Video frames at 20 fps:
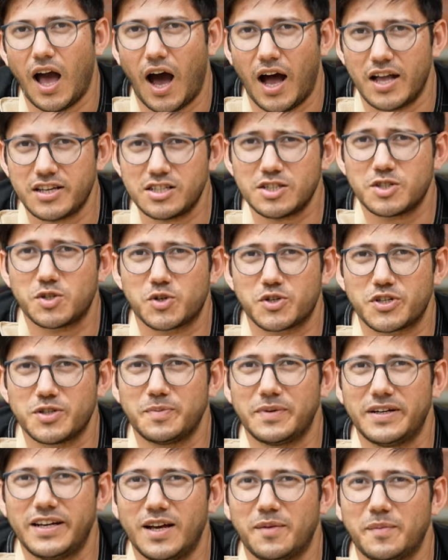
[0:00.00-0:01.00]
आजकल सोशल
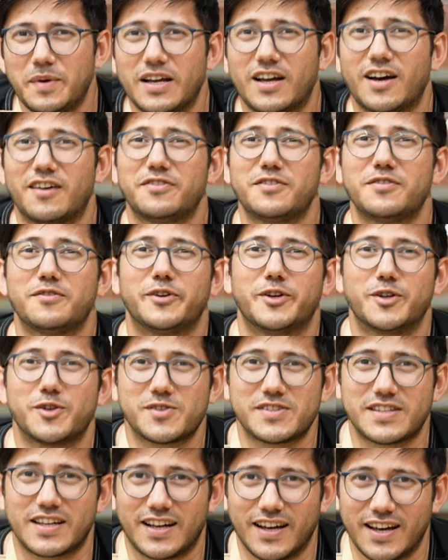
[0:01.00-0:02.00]
मीडिया में काफ़ी
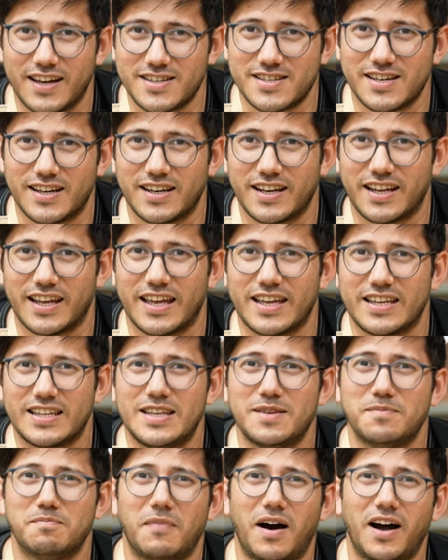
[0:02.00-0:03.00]
वीडियोस दिखाए जा रहे हैं
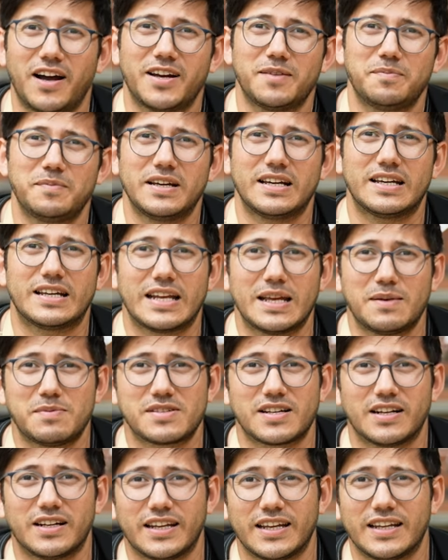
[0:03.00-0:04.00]
कि मार्केट में
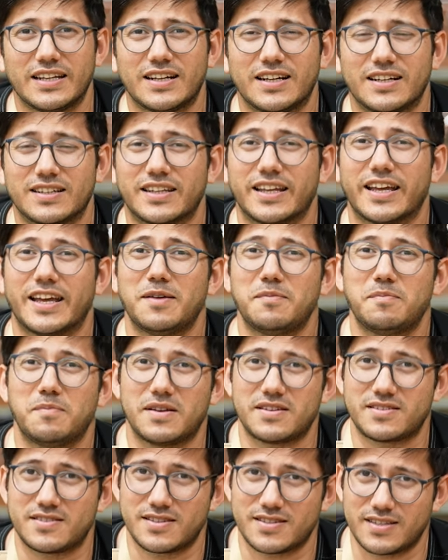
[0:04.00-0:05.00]
ग्रेप्स कंटेन करते हैं
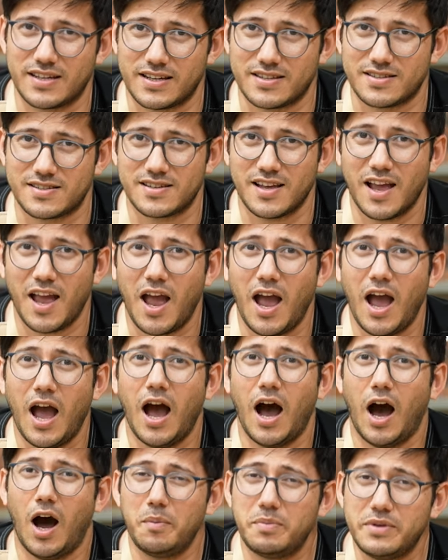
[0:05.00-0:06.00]
पेस्टिसाइड्स
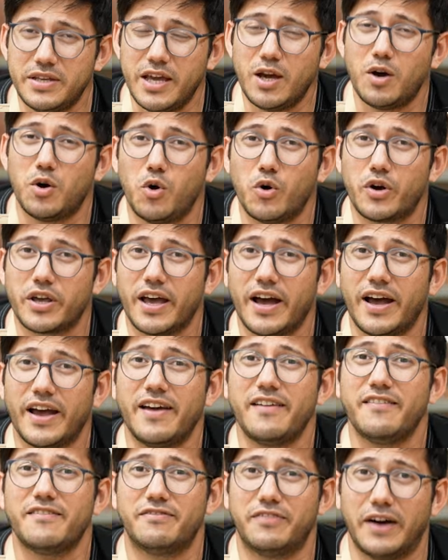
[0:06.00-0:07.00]
अब ये हो गया
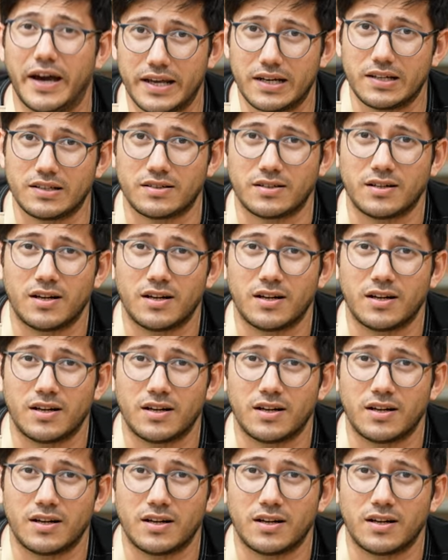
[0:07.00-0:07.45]
है वायरल